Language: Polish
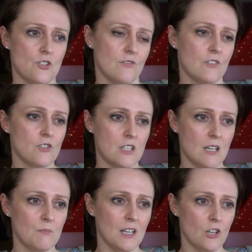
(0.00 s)
się w tym
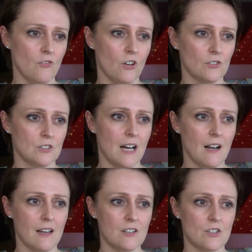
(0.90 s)
wszystkim na nowo
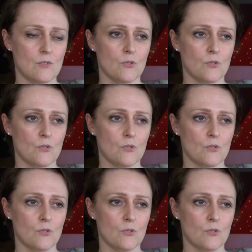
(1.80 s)
odnaleźć,